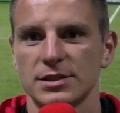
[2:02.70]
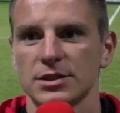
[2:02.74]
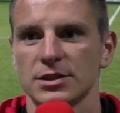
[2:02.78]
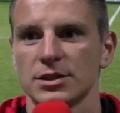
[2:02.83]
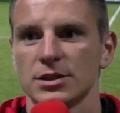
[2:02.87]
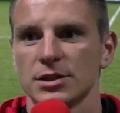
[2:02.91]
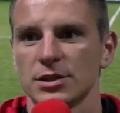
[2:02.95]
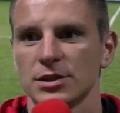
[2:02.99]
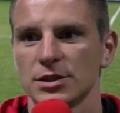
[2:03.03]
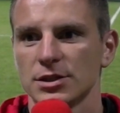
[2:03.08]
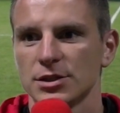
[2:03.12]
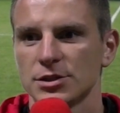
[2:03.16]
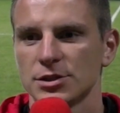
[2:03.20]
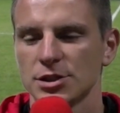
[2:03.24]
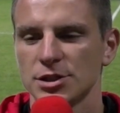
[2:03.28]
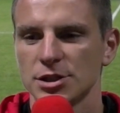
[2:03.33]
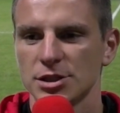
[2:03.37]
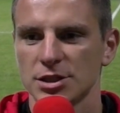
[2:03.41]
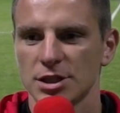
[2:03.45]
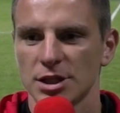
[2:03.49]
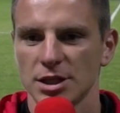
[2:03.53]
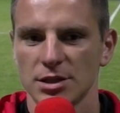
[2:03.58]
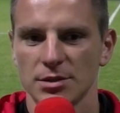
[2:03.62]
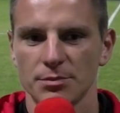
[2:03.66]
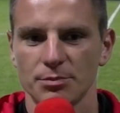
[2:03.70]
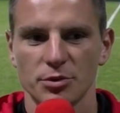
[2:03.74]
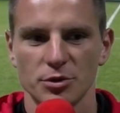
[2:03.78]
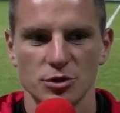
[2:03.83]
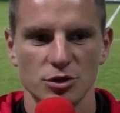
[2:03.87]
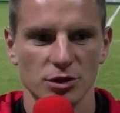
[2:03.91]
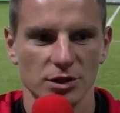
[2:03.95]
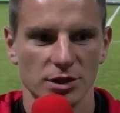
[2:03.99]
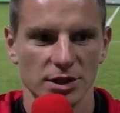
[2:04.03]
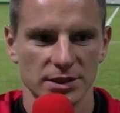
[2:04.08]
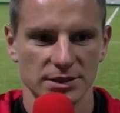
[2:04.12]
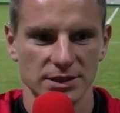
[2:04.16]
yy, że gdzieś ten
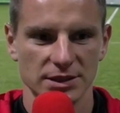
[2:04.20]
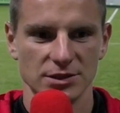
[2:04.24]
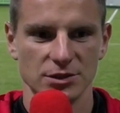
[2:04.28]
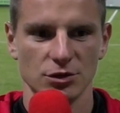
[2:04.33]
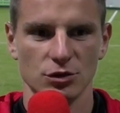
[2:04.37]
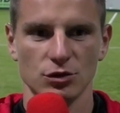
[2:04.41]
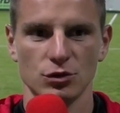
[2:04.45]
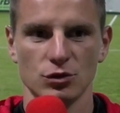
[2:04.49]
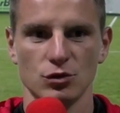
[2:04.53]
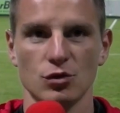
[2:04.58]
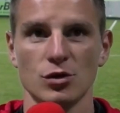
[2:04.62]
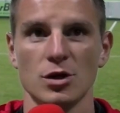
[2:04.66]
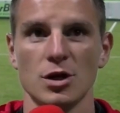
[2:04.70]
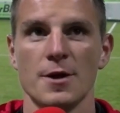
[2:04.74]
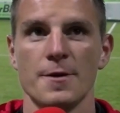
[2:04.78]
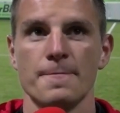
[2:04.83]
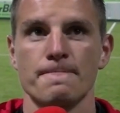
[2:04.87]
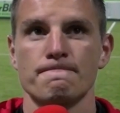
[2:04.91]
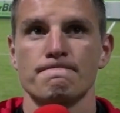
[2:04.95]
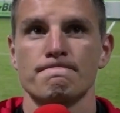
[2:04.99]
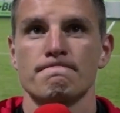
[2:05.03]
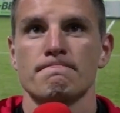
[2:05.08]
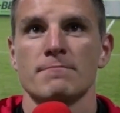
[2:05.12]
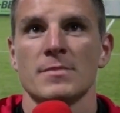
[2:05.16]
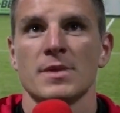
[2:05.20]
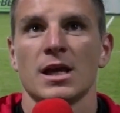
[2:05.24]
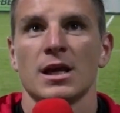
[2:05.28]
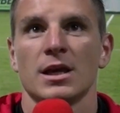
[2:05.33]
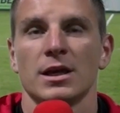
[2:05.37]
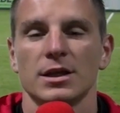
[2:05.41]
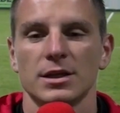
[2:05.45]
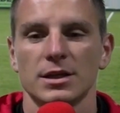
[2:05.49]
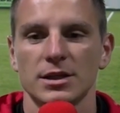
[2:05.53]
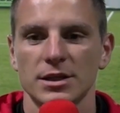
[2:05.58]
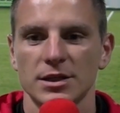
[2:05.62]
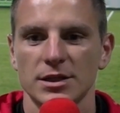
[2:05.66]
początek sezonu
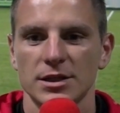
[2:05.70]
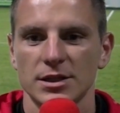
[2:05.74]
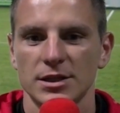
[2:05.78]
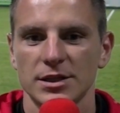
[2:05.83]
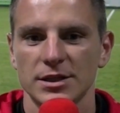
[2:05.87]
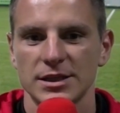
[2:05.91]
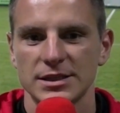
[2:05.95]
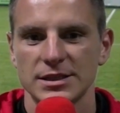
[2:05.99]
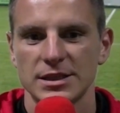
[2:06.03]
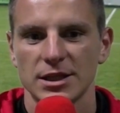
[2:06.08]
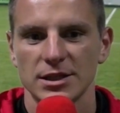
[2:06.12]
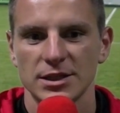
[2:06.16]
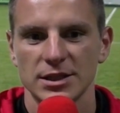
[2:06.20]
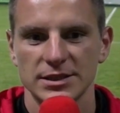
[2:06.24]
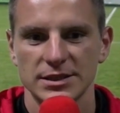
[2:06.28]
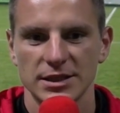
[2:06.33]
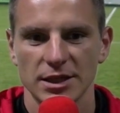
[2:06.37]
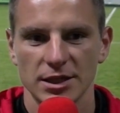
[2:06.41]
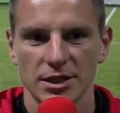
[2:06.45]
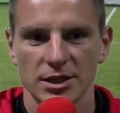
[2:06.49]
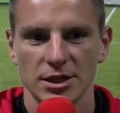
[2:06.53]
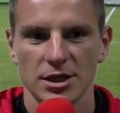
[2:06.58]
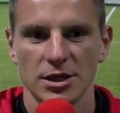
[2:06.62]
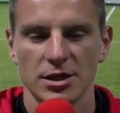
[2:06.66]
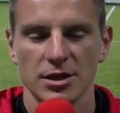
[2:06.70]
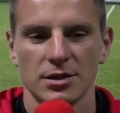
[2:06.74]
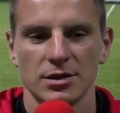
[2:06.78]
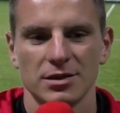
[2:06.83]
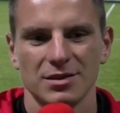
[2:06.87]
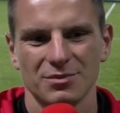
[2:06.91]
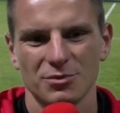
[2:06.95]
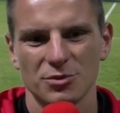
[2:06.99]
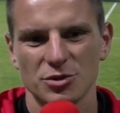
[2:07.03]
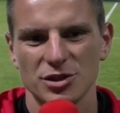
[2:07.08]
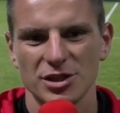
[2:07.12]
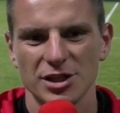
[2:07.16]
yy, jest dla nas taki,
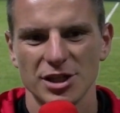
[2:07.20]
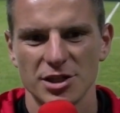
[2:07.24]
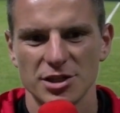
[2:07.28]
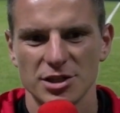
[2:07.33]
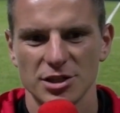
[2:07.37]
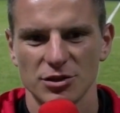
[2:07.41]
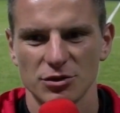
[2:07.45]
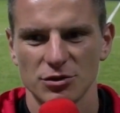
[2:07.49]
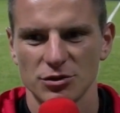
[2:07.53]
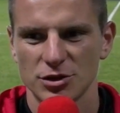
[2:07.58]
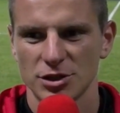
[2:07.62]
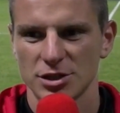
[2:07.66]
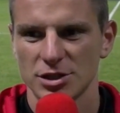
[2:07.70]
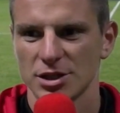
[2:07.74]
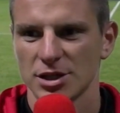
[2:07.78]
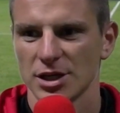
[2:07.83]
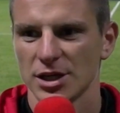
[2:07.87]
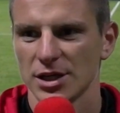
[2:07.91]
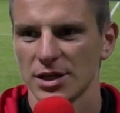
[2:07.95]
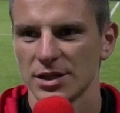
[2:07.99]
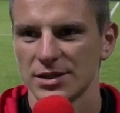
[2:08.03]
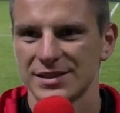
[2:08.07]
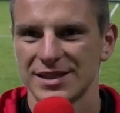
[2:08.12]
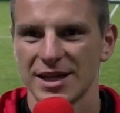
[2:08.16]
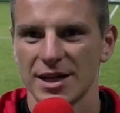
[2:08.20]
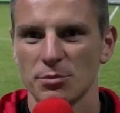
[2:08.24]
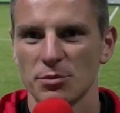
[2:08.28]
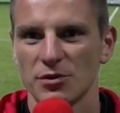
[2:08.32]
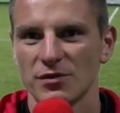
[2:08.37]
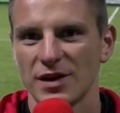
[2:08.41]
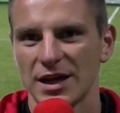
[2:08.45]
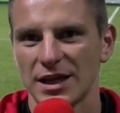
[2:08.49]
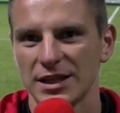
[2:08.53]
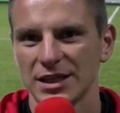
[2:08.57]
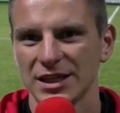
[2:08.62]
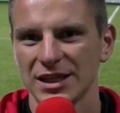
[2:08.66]
może nie, że troszeczkę
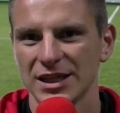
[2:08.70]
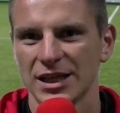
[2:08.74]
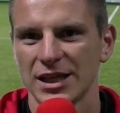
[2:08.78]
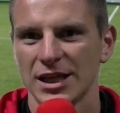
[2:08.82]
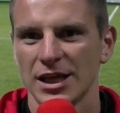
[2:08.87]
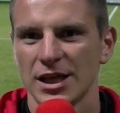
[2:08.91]
stremowany,